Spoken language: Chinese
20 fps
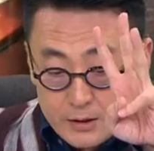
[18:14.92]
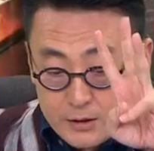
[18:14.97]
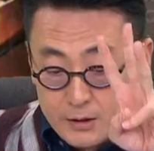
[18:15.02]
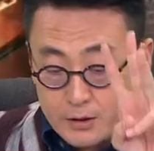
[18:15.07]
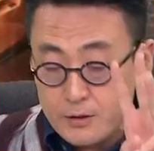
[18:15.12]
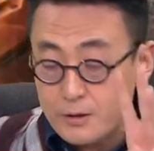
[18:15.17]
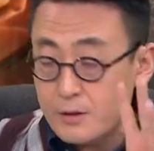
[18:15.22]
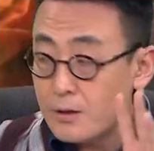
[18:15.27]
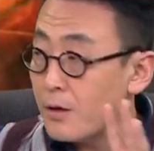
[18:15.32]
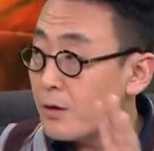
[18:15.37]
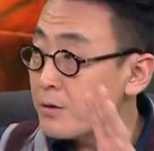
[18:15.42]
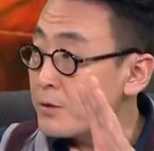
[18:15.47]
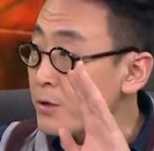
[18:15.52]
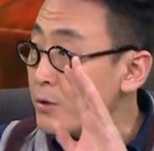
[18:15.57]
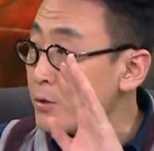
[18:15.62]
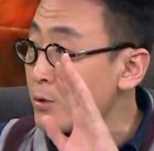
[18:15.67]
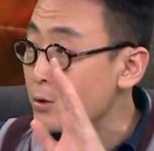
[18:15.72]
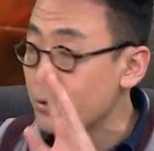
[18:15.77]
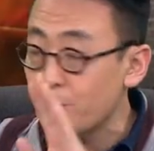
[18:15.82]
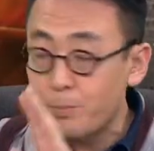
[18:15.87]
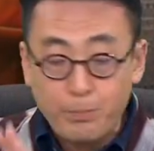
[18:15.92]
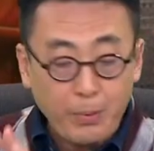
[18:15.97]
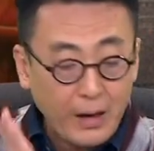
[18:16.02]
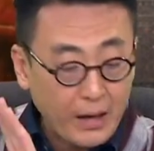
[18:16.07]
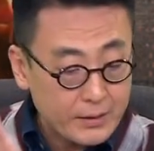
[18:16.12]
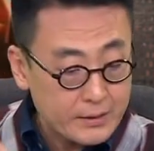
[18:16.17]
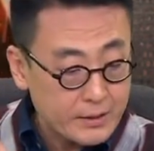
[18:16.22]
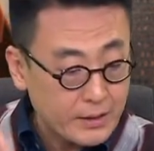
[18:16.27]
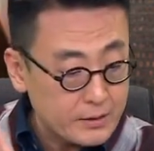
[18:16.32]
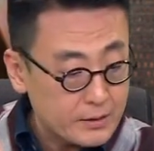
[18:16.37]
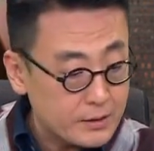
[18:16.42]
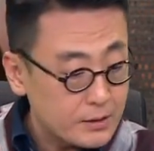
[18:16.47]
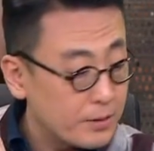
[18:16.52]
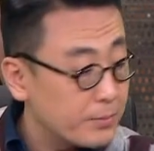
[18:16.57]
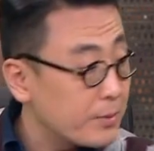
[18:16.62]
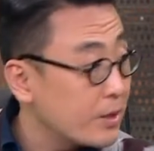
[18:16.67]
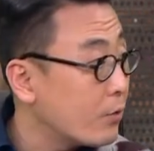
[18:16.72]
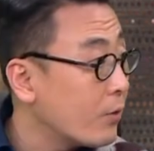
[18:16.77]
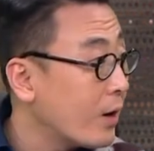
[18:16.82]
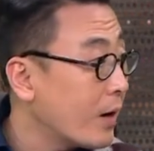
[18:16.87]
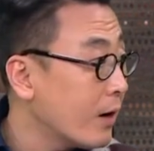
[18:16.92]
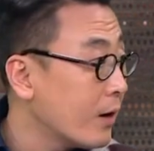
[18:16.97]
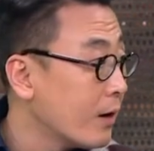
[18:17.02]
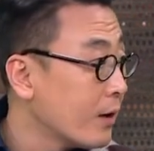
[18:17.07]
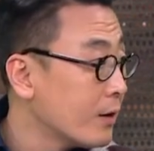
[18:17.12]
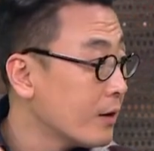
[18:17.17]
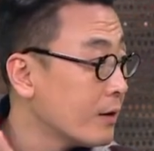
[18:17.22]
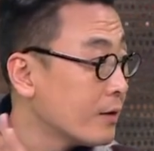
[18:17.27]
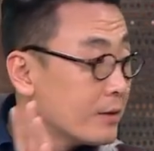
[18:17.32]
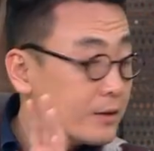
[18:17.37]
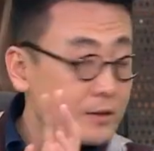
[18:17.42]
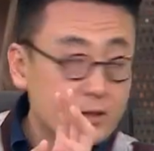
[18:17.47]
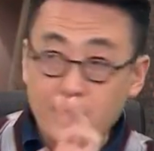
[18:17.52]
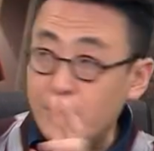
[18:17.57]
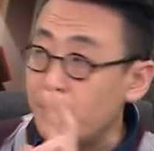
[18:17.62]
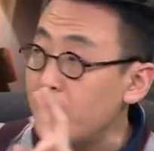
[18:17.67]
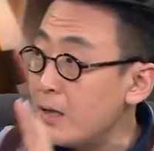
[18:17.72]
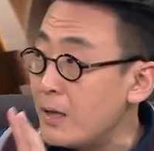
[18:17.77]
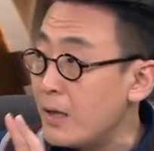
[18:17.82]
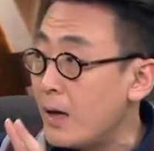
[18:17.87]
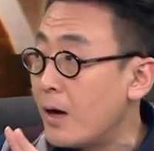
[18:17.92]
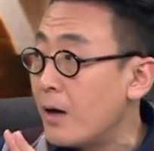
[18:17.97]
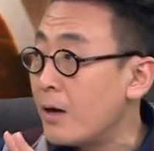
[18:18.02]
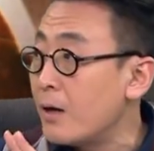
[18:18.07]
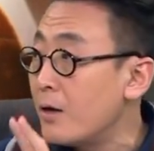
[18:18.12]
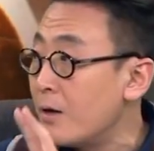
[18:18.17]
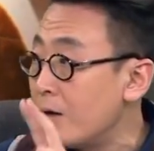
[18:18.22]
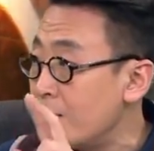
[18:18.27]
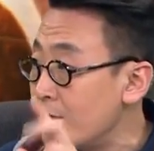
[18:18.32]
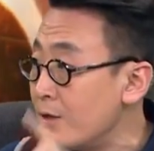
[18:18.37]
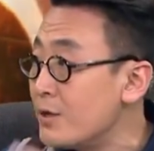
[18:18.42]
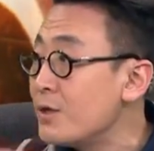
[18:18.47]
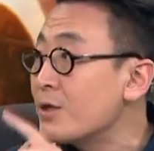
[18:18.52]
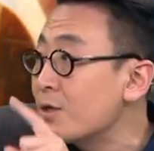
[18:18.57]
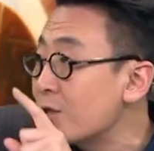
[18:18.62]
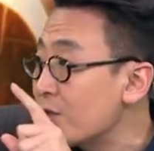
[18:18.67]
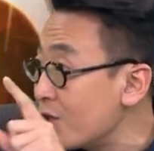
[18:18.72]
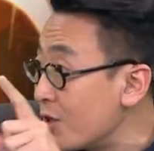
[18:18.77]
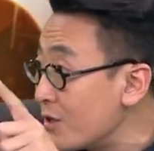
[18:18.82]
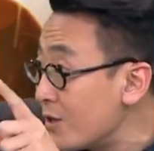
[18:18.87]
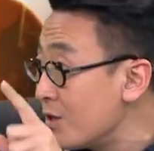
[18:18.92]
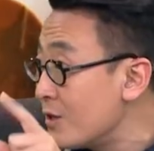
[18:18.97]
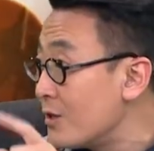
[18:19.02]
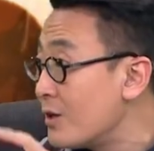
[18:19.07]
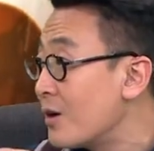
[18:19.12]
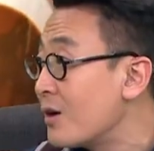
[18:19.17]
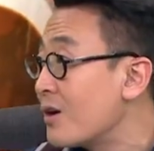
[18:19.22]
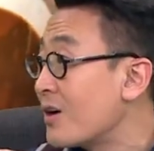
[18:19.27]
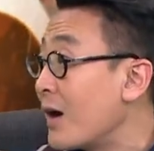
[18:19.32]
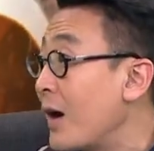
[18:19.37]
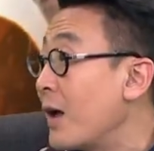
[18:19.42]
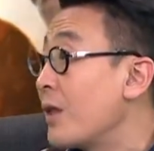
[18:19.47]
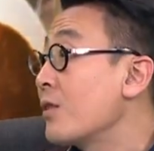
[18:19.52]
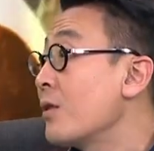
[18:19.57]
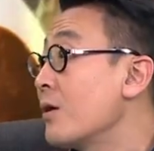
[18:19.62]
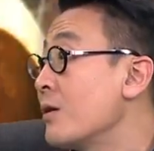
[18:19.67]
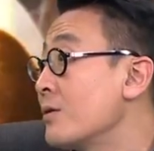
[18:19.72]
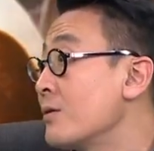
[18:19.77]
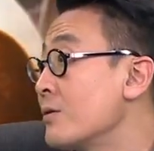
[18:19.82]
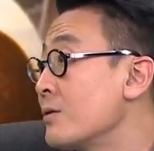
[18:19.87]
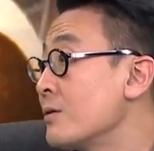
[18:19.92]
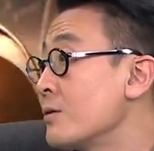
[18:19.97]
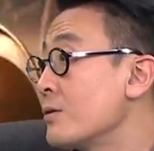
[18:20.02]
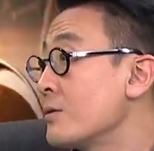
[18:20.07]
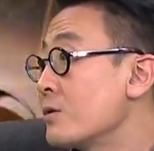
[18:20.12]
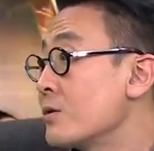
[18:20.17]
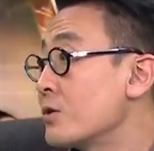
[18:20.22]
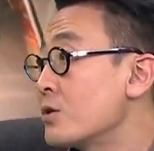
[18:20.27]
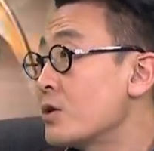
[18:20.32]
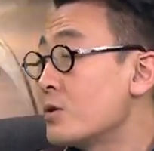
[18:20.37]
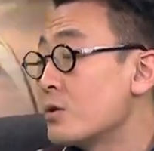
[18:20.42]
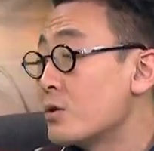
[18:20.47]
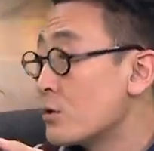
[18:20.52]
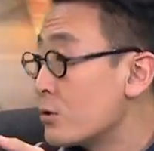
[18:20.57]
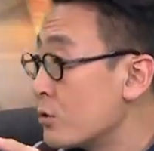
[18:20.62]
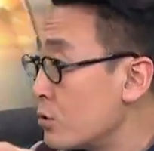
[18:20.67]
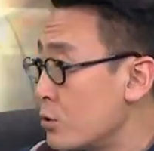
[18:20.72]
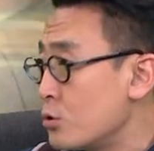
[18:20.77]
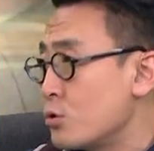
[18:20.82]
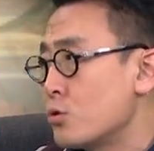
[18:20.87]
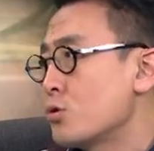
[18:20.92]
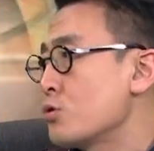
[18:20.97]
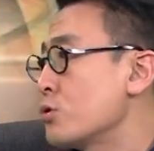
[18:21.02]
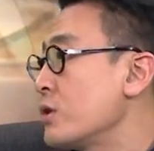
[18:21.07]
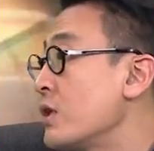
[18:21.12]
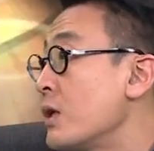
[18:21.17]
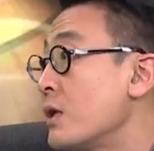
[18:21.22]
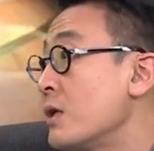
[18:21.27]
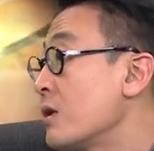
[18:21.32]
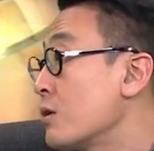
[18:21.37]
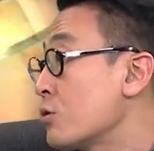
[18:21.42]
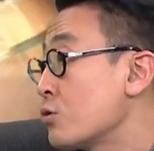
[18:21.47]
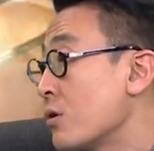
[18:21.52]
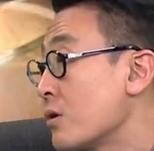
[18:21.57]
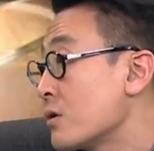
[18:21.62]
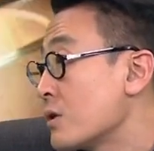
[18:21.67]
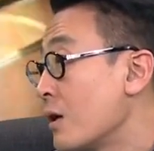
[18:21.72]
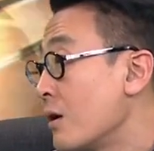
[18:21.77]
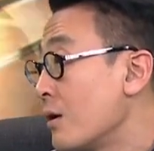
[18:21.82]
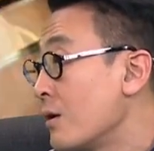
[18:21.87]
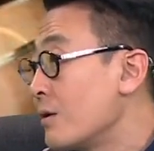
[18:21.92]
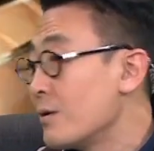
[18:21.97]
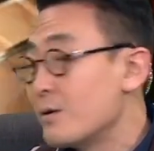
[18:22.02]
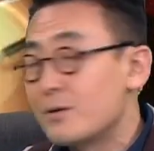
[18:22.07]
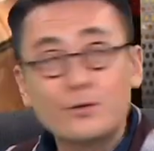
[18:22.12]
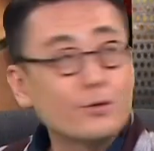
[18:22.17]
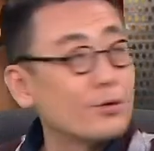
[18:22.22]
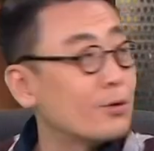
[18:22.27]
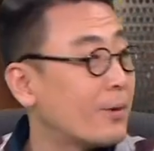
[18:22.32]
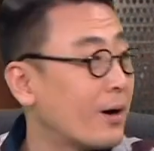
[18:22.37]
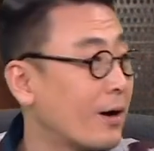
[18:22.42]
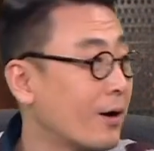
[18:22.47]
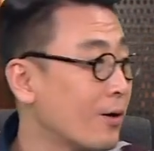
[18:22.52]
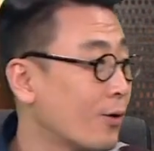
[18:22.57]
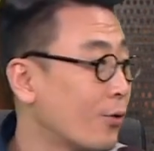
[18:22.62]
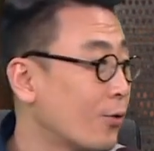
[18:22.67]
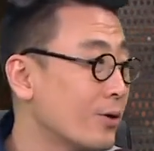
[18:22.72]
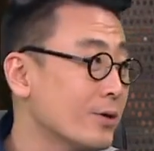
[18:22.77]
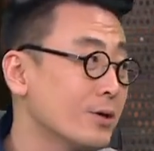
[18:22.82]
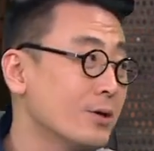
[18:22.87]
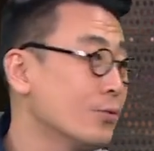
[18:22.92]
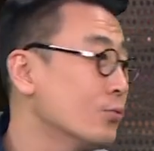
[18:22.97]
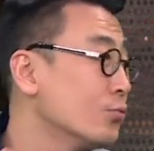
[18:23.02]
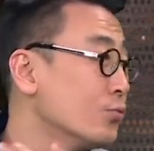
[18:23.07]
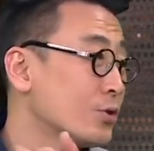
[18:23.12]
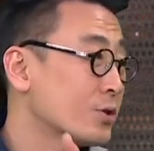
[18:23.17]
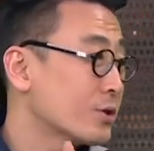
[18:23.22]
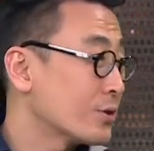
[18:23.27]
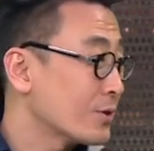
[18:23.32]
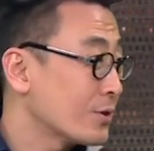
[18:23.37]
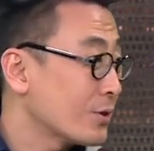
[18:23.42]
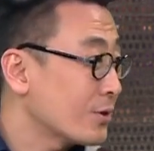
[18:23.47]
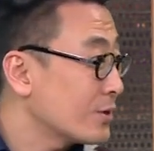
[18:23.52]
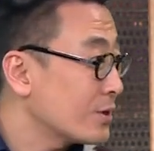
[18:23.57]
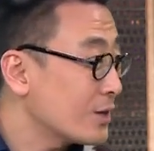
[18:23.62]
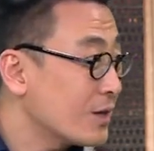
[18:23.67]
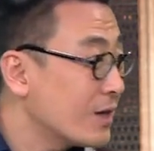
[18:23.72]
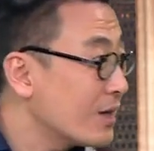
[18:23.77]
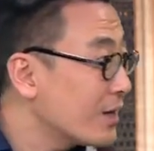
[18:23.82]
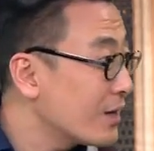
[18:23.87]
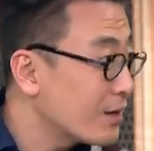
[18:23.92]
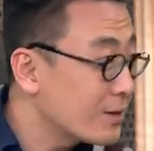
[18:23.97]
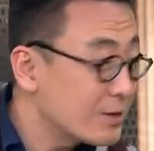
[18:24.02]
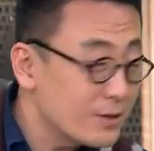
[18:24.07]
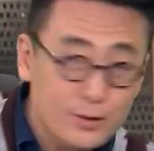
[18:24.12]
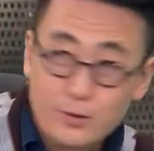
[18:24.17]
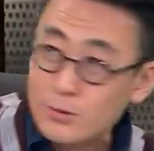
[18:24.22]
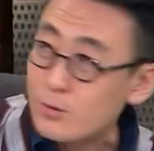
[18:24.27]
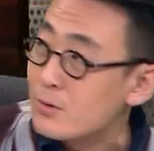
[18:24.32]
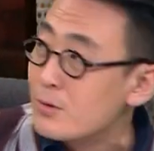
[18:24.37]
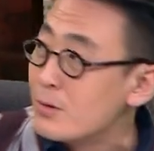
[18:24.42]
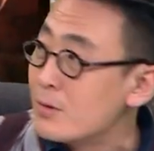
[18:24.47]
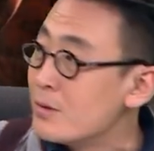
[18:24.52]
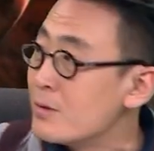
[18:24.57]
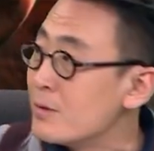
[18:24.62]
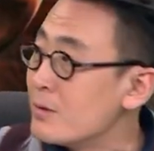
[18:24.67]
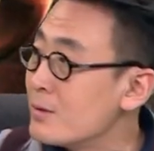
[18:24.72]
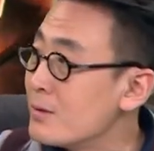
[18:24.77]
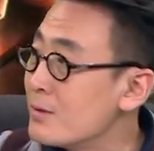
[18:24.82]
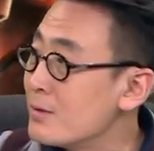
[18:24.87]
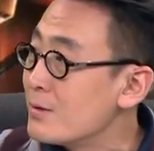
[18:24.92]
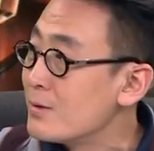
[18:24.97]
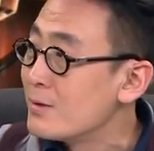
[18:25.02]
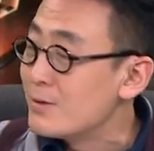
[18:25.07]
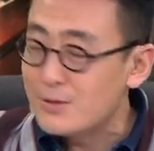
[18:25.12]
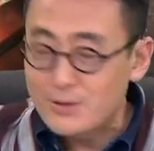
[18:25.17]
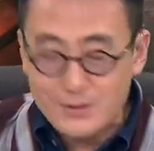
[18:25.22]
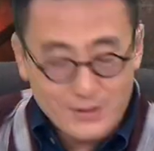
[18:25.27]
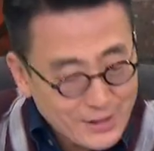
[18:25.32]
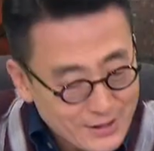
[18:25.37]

个情人，而且就是霸占姐妹花，姐妹两个一人生一个孩子，甚至是就睡在一个床上，对吧？荒淫无耻到这样一种，嗯，